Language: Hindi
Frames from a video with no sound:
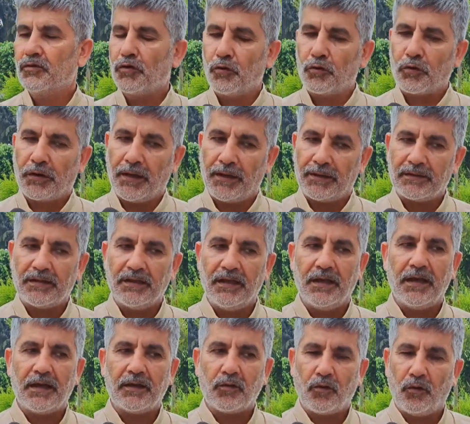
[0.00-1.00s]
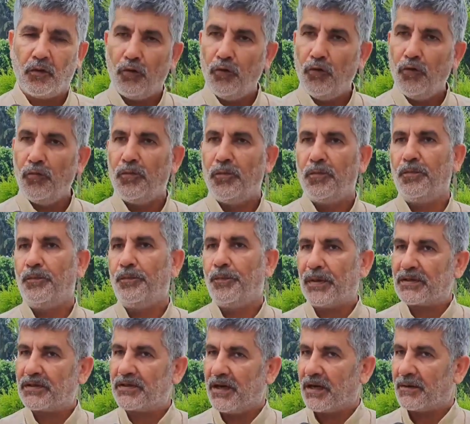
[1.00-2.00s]
जो कहती है खूब
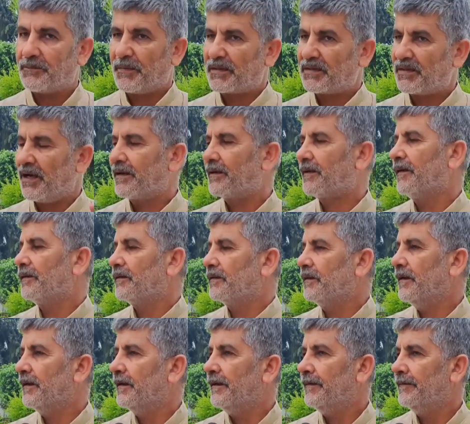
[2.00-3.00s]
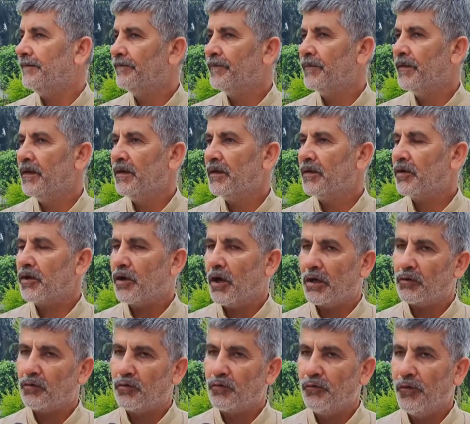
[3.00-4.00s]
प्रचार प्रसार करती है
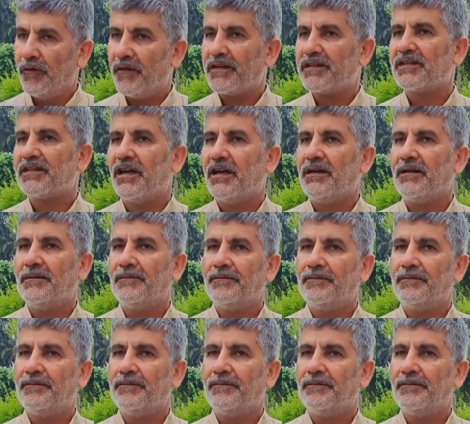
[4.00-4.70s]
कानून व्यवस्था